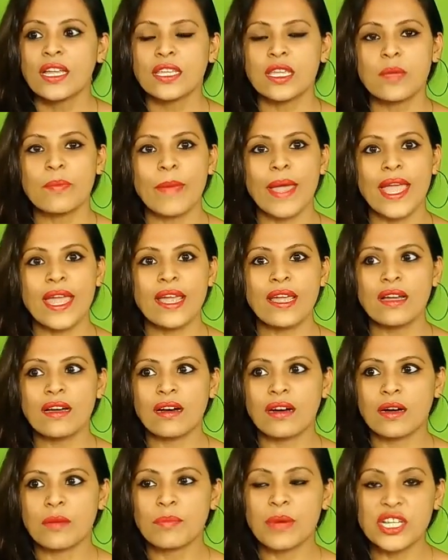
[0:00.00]
कि मैं
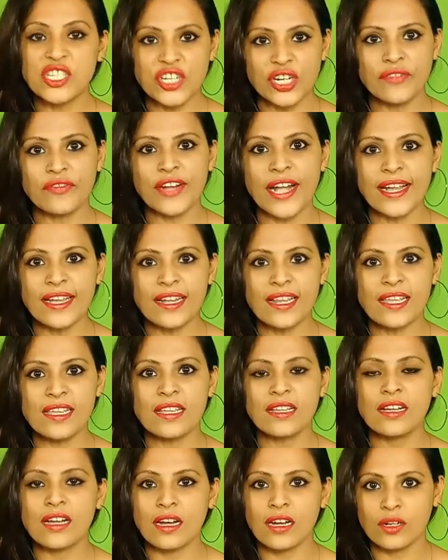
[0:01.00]
बजट फ्रेंडली
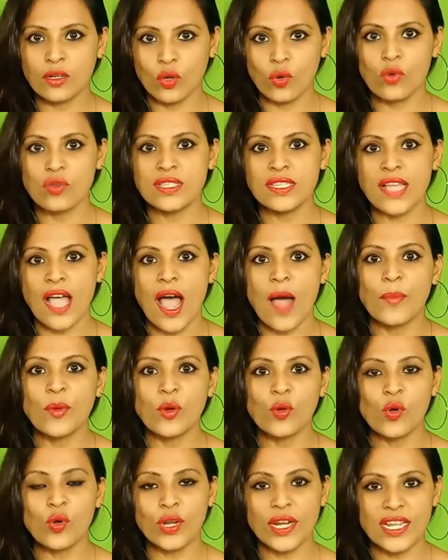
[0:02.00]
क्लोथ्स आप
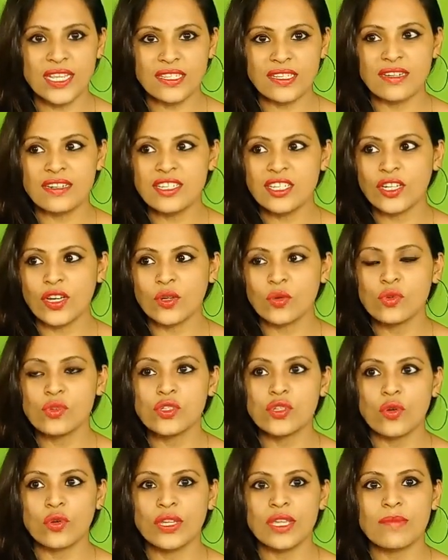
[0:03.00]
लोगों के लिए सर्च करूं
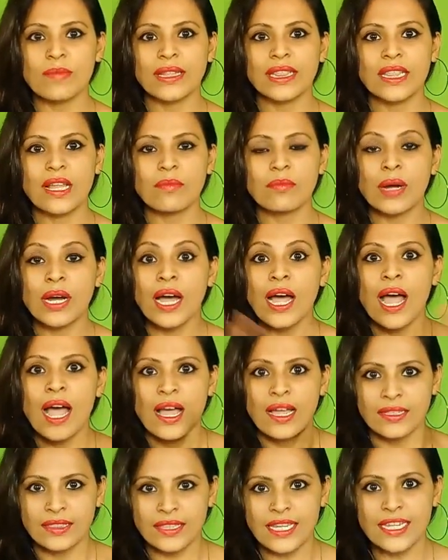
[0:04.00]
जो कि मतलब
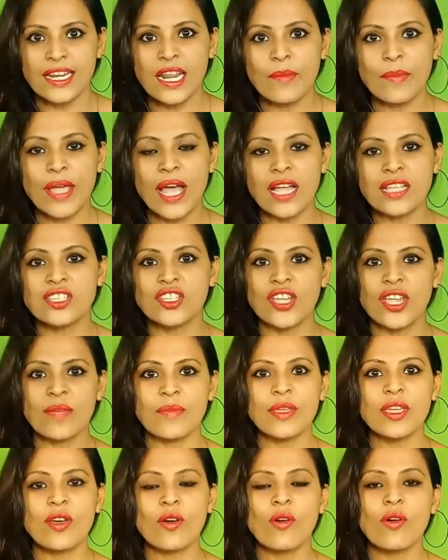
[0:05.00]
दिखने में अच्छे
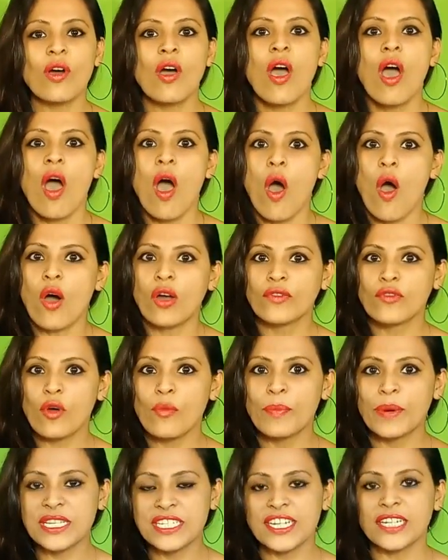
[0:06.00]
भी हो और वो
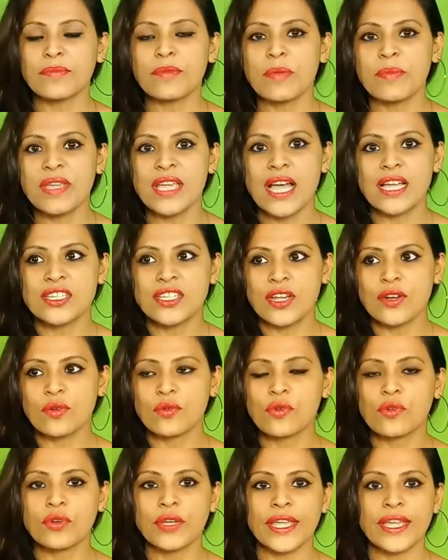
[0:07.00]
बजट में भी आ जाए
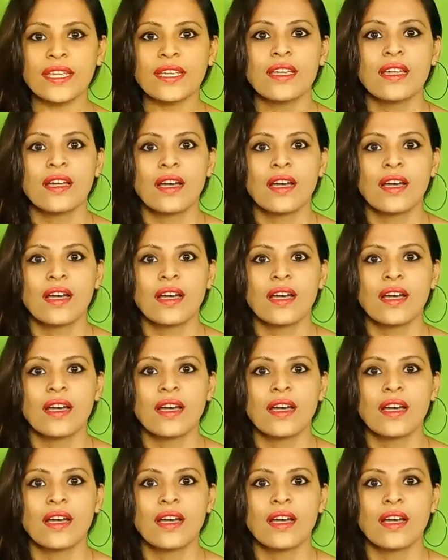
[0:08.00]
लोगों के